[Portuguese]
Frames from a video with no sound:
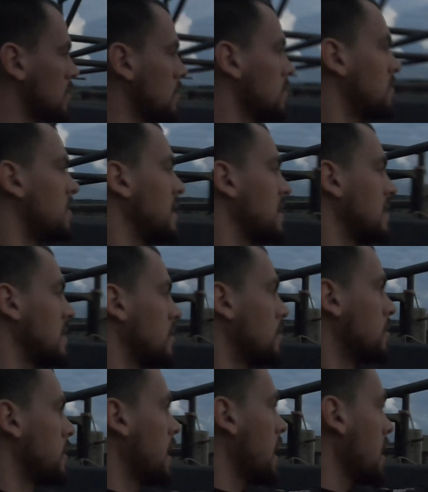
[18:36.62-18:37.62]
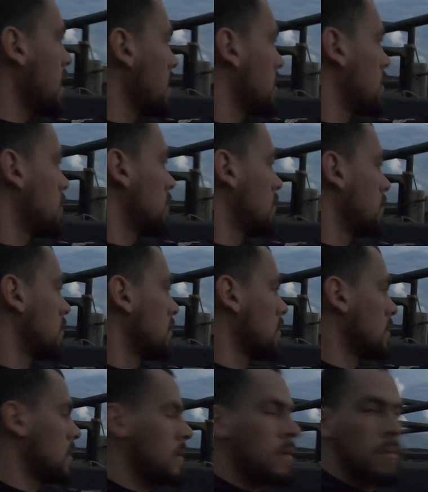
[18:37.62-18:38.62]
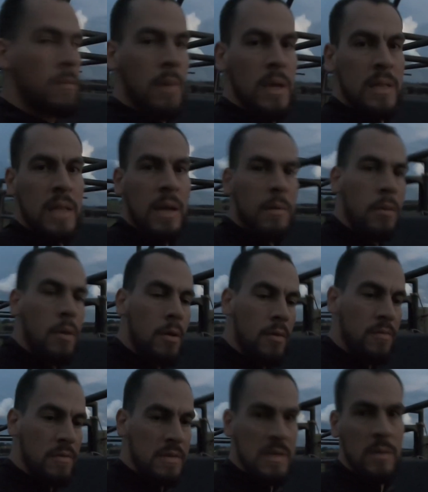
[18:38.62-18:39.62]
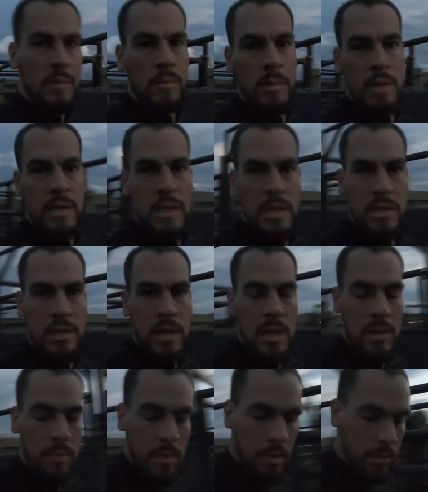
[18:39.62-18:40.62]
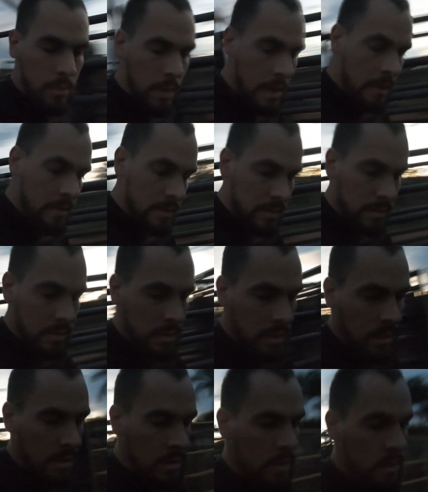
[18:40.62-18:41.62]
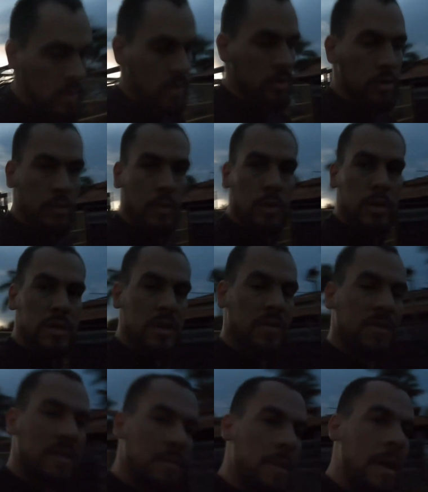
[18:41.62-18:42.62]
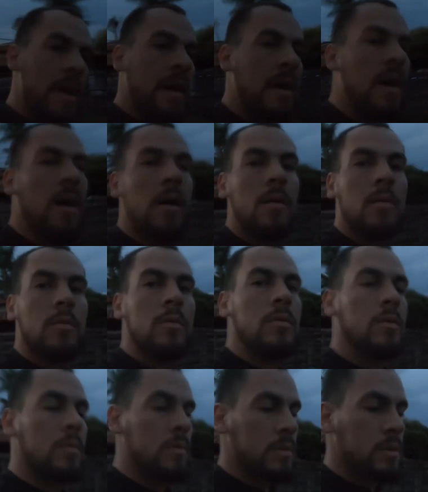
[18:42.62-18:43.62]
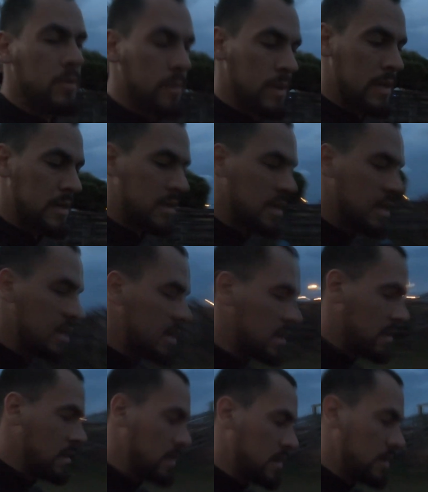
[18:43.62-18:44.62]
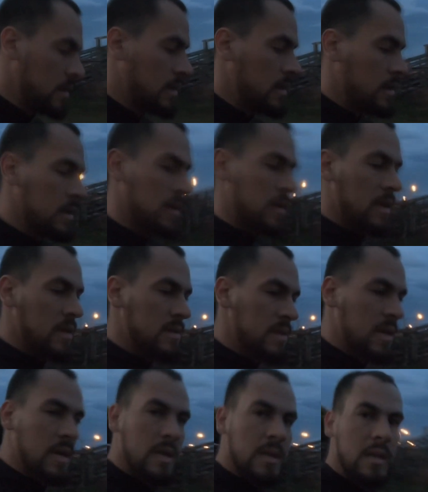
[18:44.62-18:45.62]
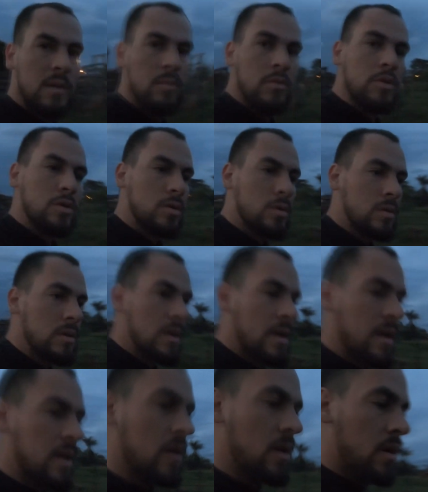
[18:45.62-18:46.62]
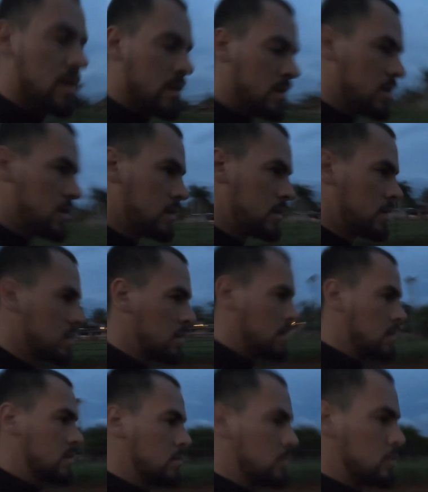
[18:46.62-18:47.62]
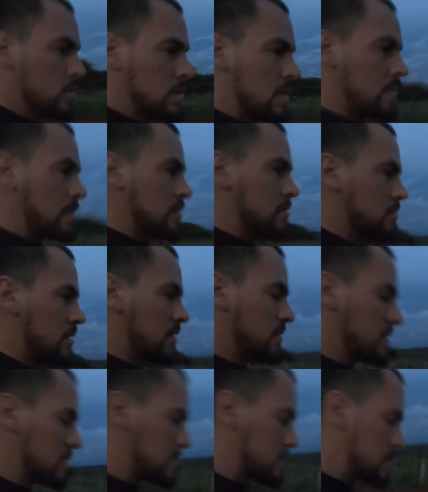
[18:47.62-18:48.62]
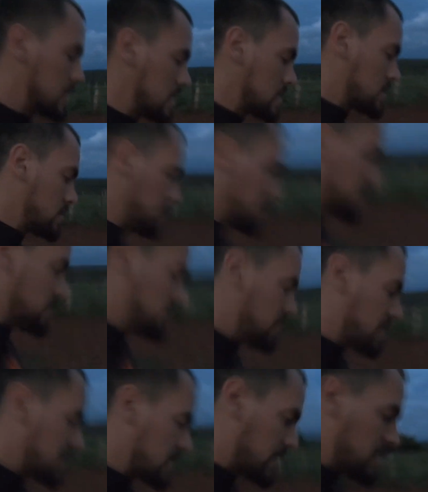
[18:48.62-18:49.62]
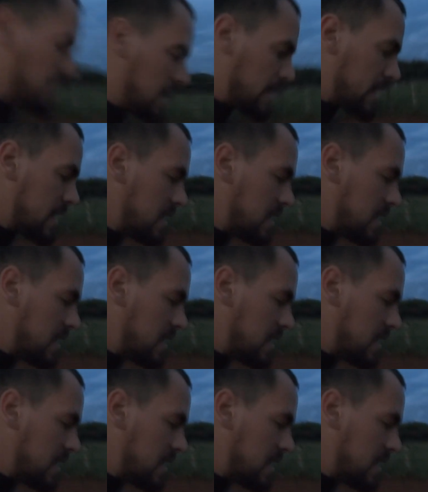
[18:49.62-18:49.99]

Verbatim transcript: Não vai ter rodeio. Mas tá bom, fizemos um manejo aí pelo menos. Os bois já ficam mais calmos de mexer. E é isso aí, tamo junto. E aqui, ó, mostrar mais uma vez pra vocês como é que fica aqui a